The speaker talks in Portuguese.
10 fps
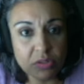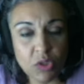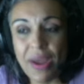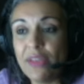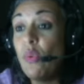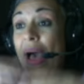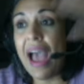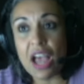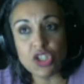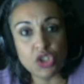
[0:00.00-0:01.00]
não é do
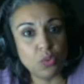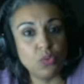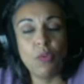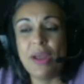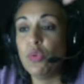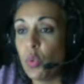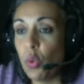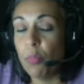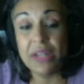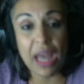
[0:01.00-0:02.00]
Astro, não é do
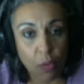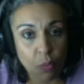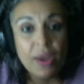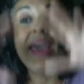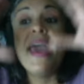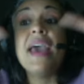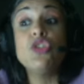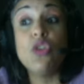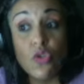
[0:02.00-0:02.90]
grupo, não. É só do